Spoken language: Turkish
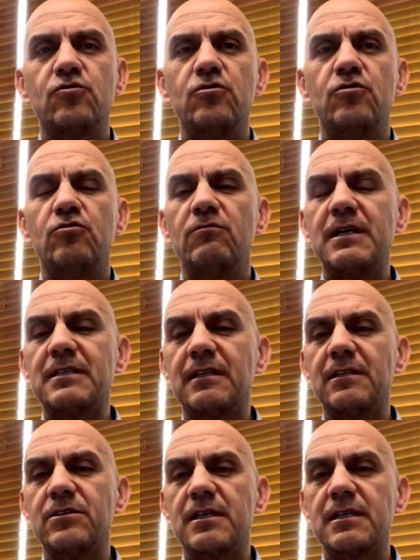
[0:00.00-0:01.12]
Çünkü
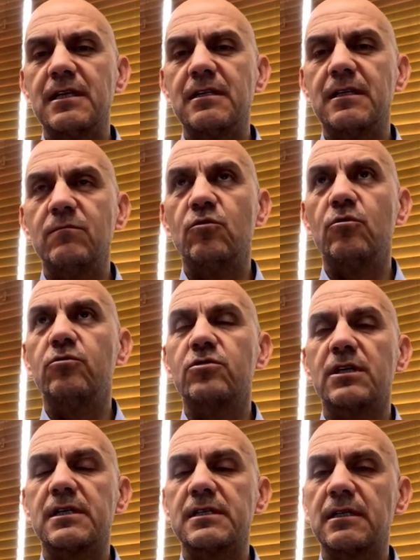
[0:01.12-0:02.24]
üniversiteden alacağınız eğitim
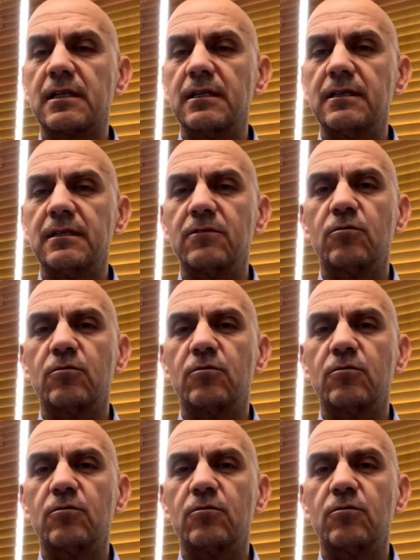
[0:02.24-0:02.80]
oldukça kısıtlı,